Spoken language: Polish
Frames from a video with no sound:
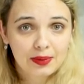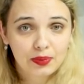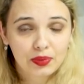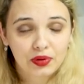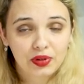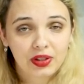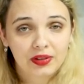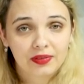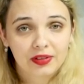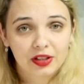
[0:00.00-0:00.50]

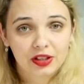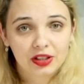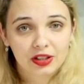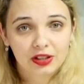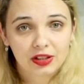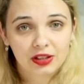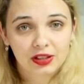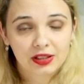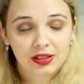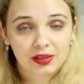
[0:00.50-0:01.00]

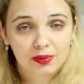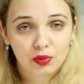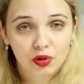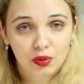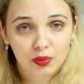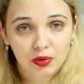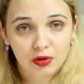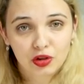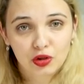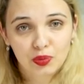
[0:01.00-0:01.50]
ponieważ e,
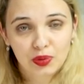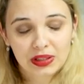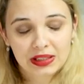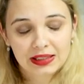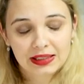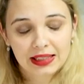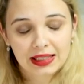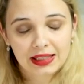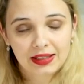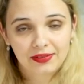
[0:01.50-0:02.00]
mój mąż mnie
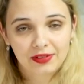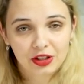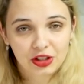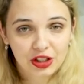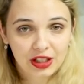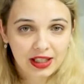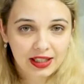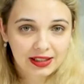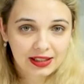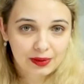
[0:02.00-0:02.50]
zna i wie,
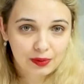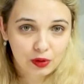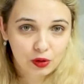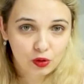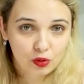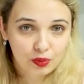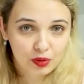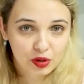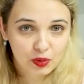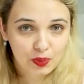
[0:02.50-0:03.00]
że jak chce mi
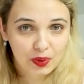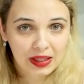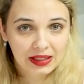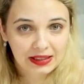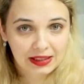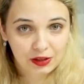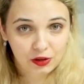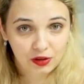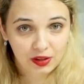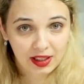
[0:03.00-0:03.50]
kupić
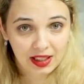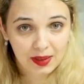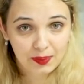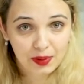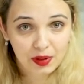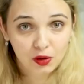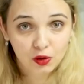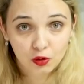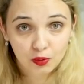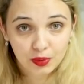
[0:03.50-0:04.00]
prezent, to
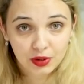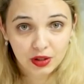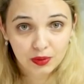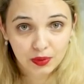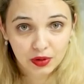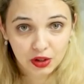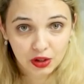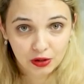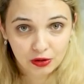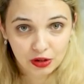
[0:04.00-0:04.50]
najlepiej kupić
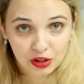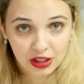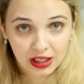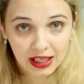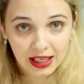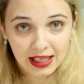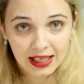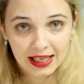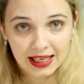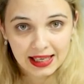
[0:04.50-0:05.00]
mi
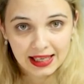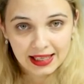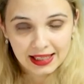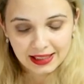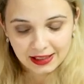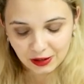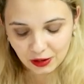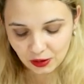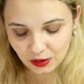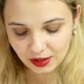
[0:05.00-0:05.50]
książkę.
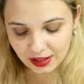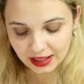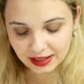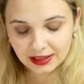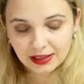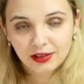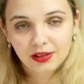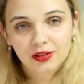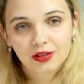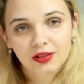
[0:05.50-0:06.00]
No i
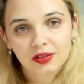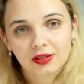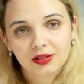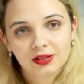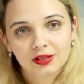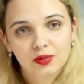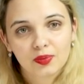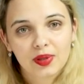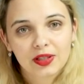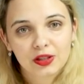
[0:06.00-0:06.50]
jak
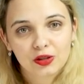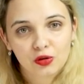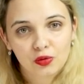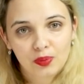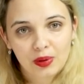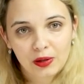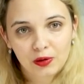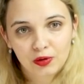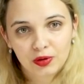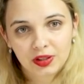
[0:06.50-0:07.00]
tylko zobaczył
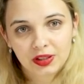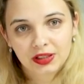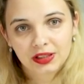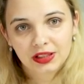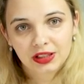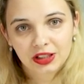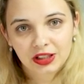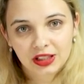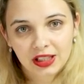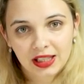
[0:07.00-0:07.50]

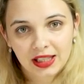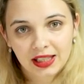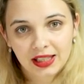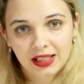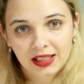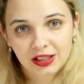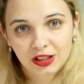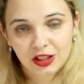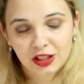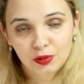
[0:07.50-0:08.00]
Pauliny, że,
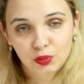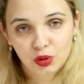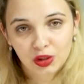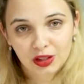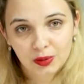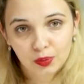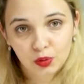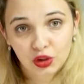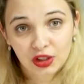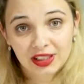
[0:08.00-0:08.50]
że jest
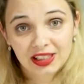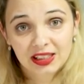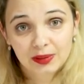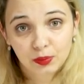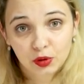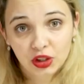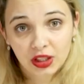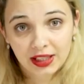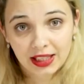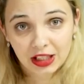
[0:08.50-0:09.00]
przed, przed
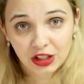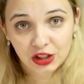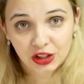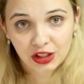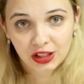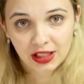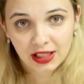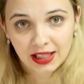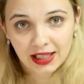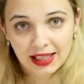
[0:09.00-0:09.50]

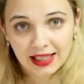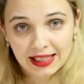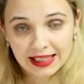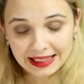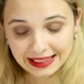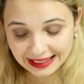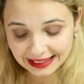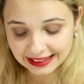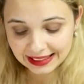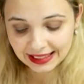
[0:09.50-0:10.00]
sprzedaż
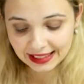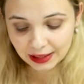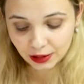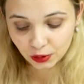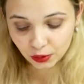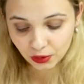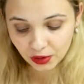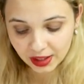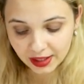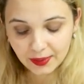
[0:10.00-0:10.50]

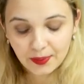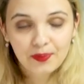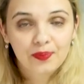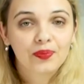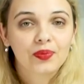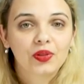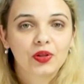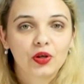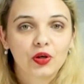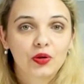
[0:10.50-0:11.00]
literatury,
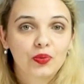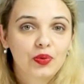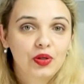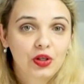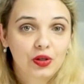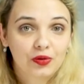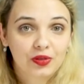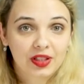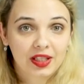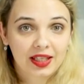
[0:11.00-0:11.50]
to
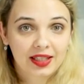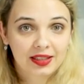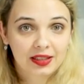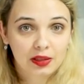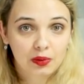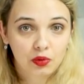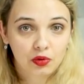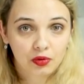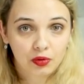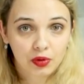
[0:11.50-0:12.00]
mi ją zaraz
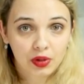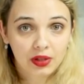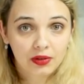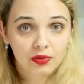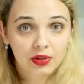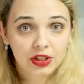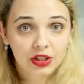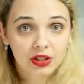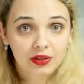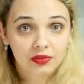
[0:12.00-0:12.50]
zamówił i
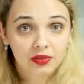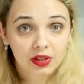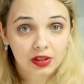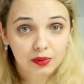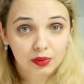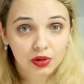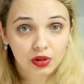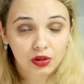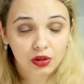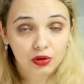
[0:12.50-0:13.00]
właśnie w
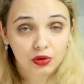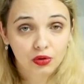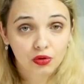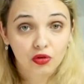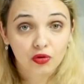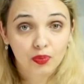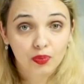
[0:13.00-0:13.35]
tym tygodniu